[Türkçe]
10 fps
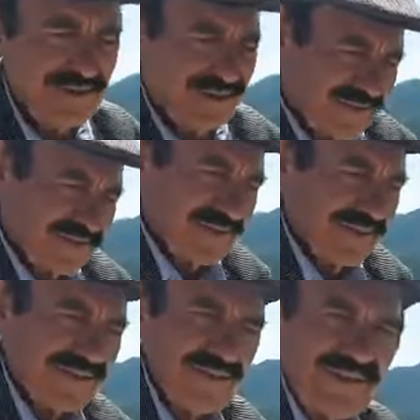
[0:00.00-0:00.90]
Allah razı
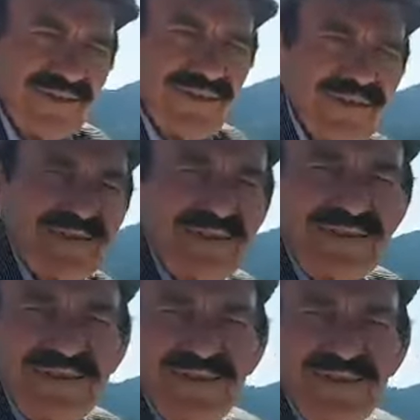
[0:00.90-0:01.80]
olsun. Yani
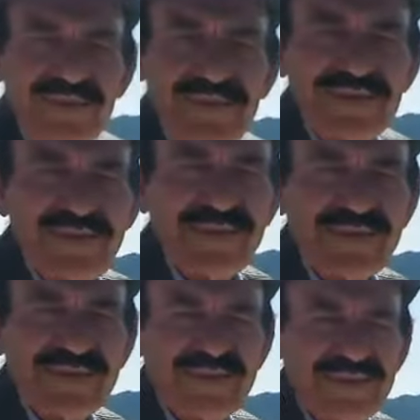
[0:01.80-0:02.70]

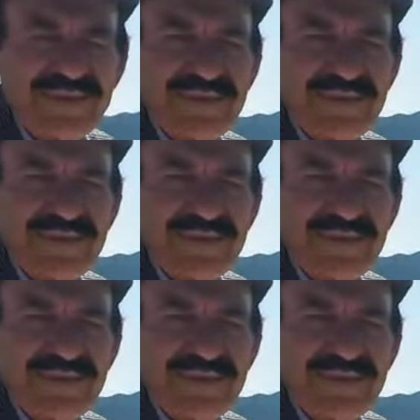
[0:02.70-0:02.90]
e, Züla,